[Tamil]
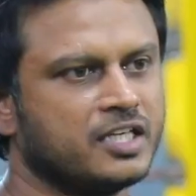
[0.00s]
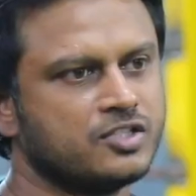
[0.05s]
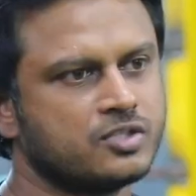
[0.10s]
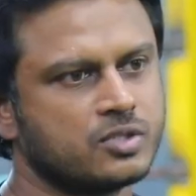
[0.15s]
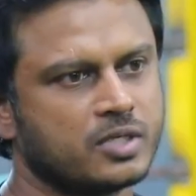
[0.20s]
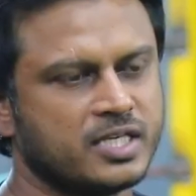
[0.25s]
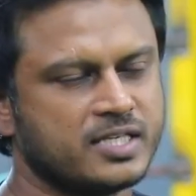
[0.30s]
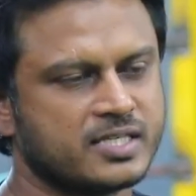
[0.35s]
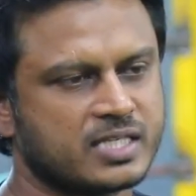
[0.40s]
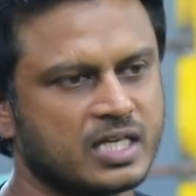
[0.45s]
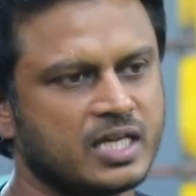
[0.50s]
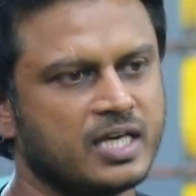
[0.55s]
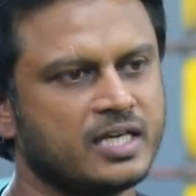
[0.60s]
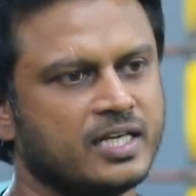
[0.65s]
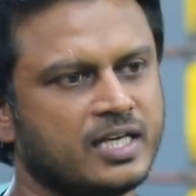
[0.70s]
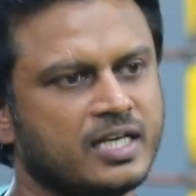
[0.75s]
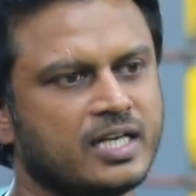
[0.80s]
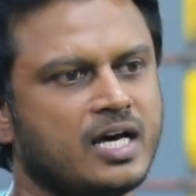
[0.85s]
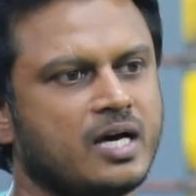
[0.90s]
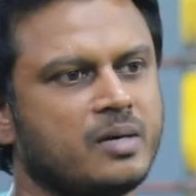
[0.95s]
இன்ஜுரிஸ்லாம்
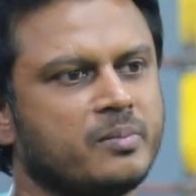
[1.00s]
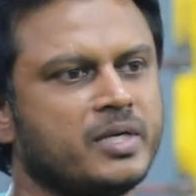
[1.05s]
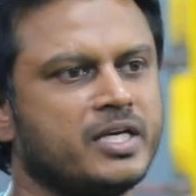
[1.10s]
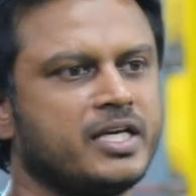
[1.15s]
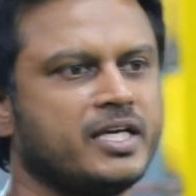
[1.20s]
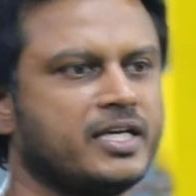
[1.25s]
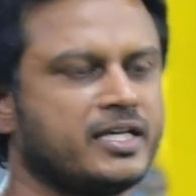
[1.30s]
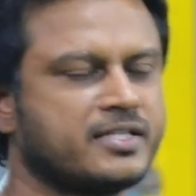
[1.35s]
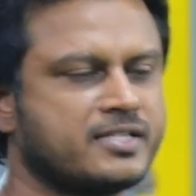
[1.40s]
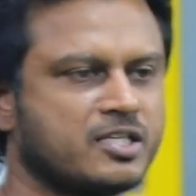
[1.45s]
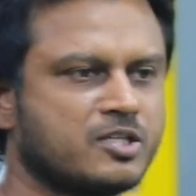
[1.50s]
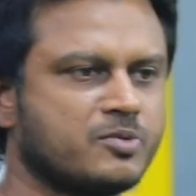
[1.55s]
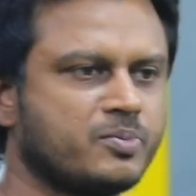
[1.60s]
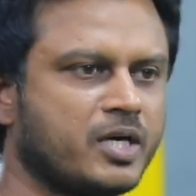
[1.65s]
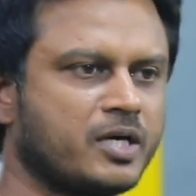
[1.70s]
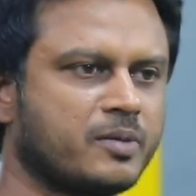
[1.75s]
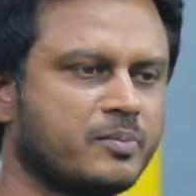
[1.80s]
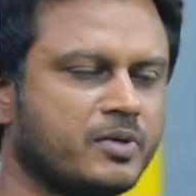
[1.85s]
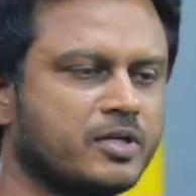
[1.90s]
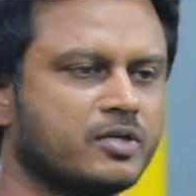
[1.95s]
இல்லாமல் நீங்கள் சிக்ஸ்
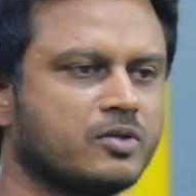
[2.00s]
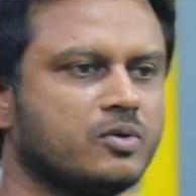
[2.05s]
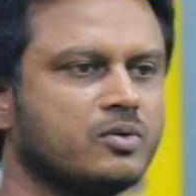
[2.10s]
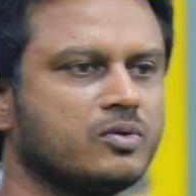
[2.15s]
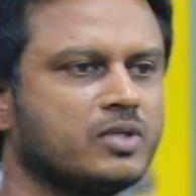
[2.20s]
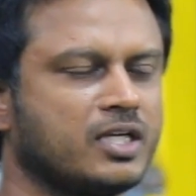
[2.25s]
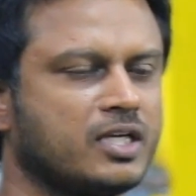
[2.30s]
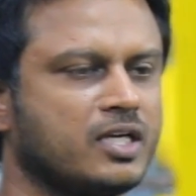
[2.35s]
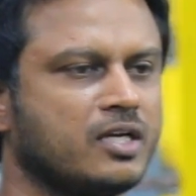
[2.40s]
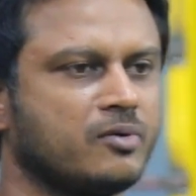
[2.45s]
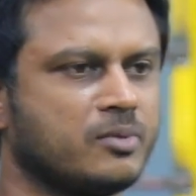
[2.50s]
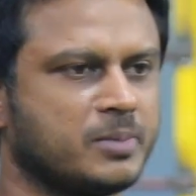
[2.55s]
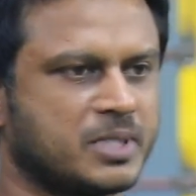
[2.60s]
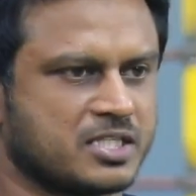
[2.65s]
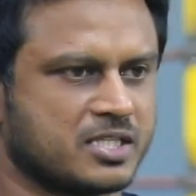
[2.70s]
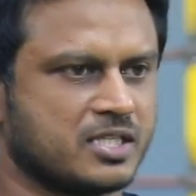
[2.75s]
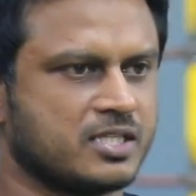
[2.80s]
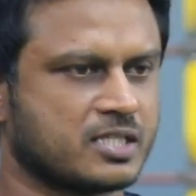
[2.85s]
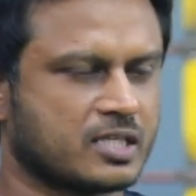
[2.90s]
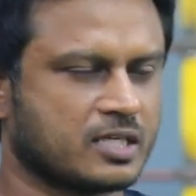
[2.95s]
பேக் பண்ணணும் நல்ல
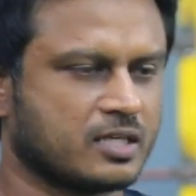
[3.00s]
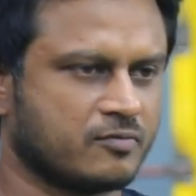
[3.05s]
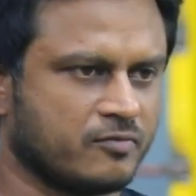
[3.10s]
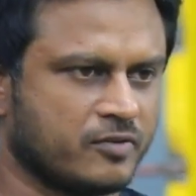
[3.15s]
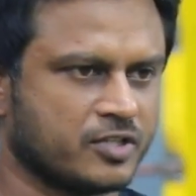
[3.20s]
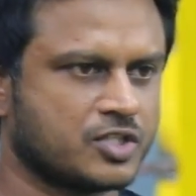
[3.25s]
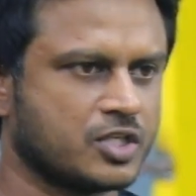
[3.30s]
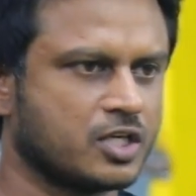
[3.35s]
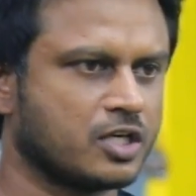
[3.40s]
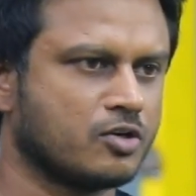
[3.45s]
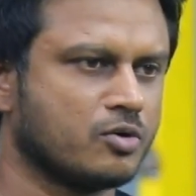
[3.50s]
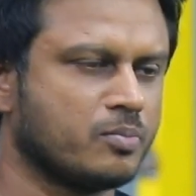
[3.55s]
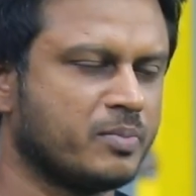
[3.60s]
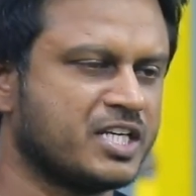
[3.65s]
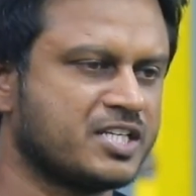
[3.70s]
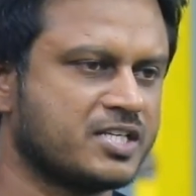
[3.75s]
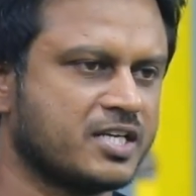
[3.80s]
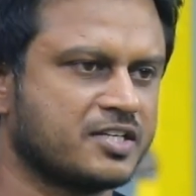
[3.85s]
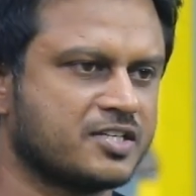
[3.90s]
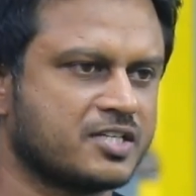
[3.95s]
மசில்ஸ் வச்சுருக்கணும்
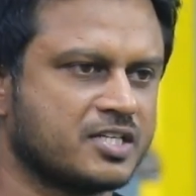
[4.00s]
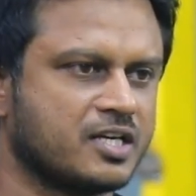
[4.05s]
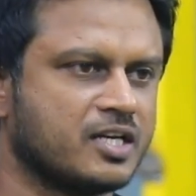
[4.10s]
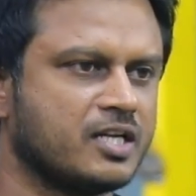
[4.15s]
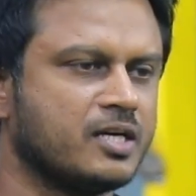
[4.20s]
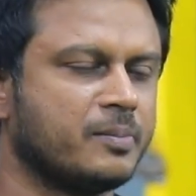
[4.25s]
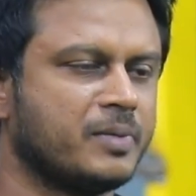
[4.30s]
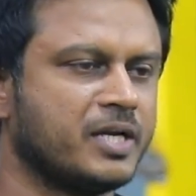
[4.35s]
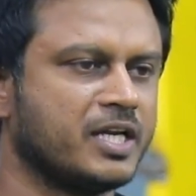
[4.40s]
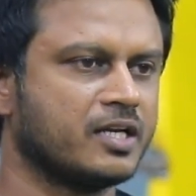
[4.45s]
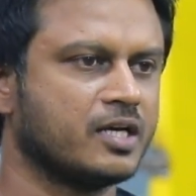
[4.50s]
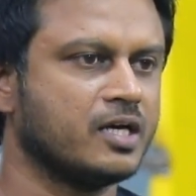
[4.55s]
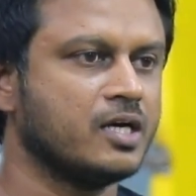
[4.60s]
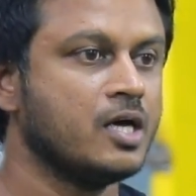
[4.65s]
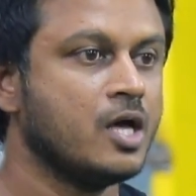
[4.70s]
மிட் செக்ஷனில் அப்படின்னா